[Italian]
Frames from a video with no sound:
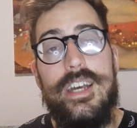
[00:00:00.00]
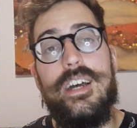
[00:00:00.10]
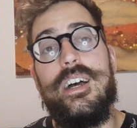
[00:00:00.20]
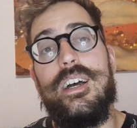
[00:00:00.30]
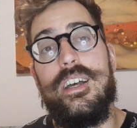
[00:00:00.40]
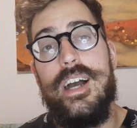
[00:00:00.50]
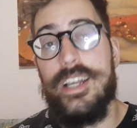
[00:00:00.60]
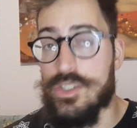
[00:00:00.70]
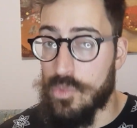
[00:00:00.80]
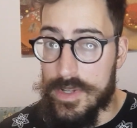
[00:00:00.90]
eh,
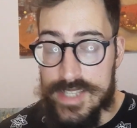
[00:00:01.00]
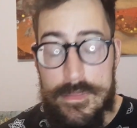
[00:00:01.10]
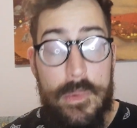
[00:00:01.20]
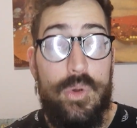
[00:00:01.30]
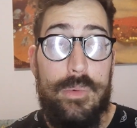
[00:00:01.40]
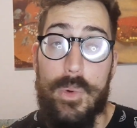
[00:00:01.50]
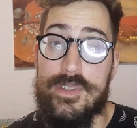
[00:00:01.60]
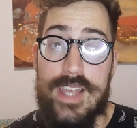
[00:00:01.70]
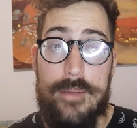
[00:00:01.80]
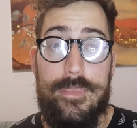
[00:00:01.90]
anche su WhatsApp abbiamo un gruppo
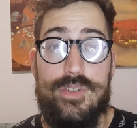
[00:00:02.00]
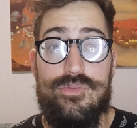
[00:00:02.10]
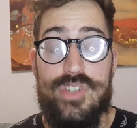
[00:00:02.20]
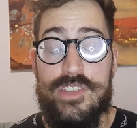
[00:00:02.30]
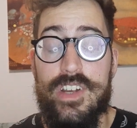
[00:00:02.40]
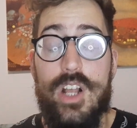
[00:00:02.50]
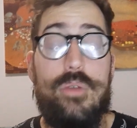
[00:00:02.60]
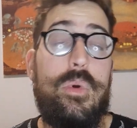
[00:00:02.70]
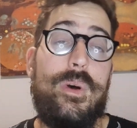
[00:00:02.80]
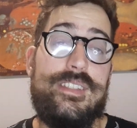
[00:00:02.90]
WhatsApp, aggiungetevi anche il
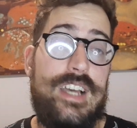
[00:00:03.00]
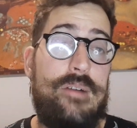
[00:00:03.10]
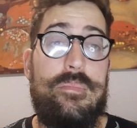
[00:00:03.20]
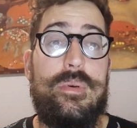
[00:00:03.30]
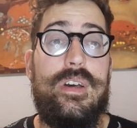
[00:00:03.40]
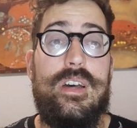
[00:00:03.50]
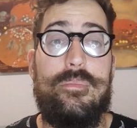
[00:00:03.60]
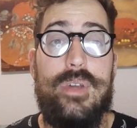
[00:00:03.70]
gruppo WhatsApp eh,